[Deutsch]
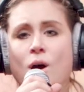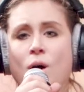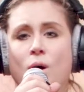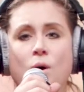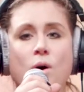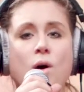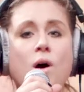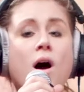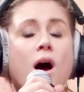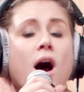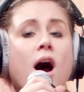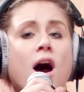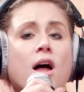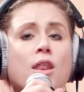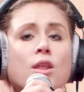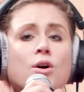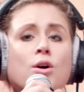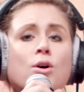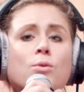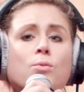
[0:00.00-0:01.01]

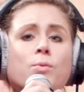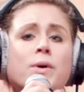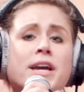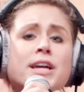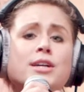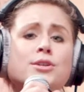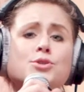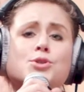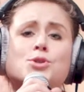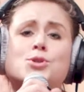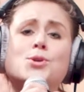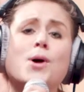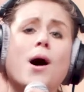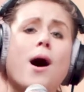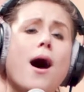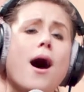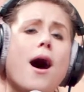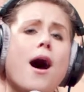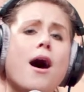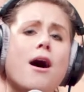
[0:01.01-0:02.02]
hollowing
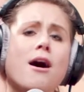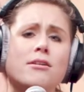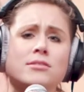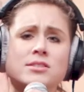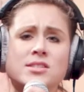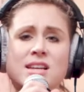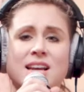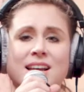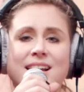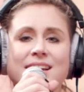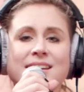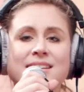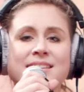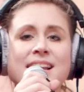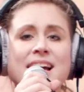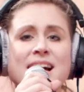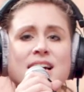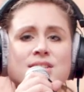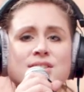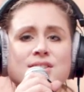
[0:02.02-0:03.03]
souls, and
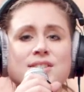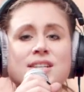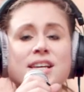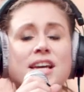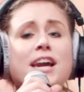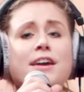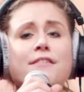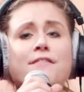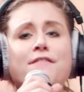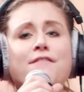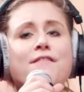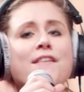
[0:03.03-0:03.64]
I see